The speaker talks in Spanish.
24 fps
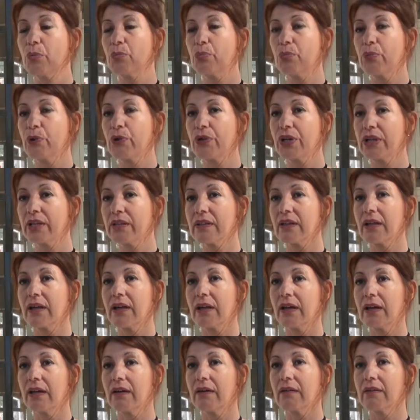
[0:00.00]
por esta
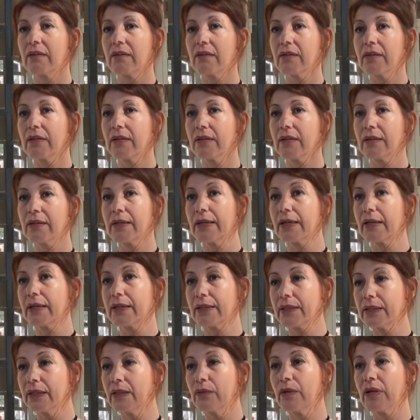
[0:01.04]
eh,
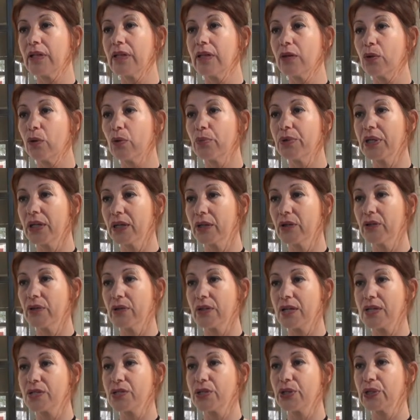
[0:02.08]
negativa del gobierno
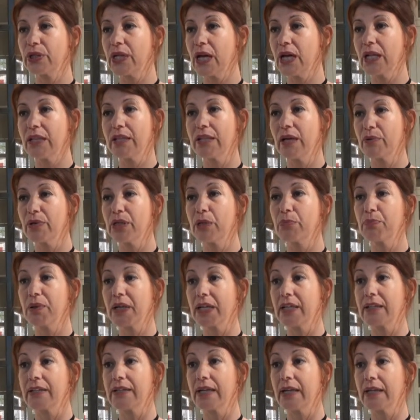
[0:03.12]
nacional de abrir
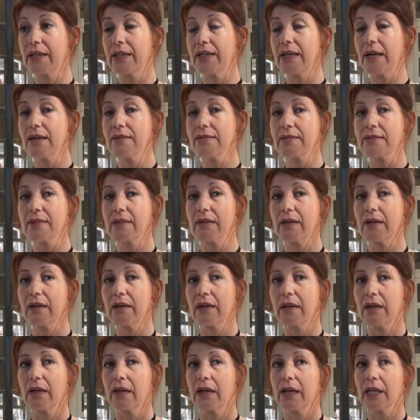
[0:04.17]
paritarias.
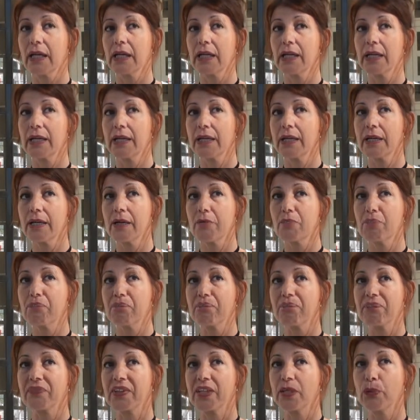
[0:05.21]
Eh,
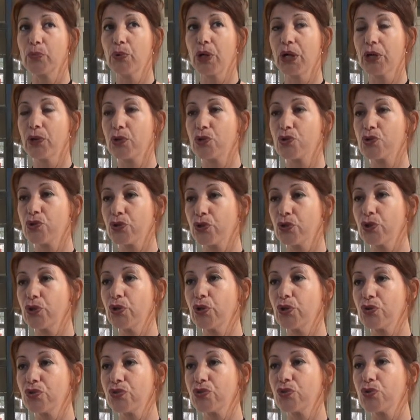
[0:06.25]
y bueno, nosotros
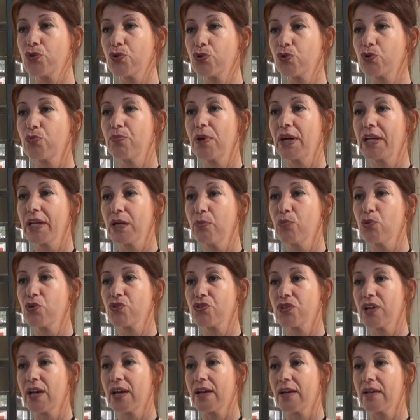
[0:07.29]
nos,
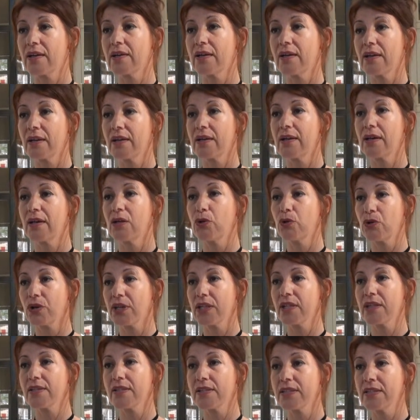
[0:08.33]
sumaremos a, lo
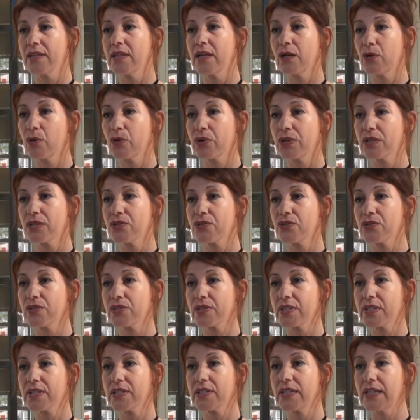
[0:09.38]
que decida el Congreso de
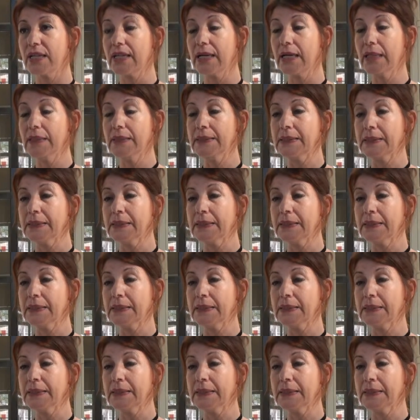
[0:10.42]
CETERA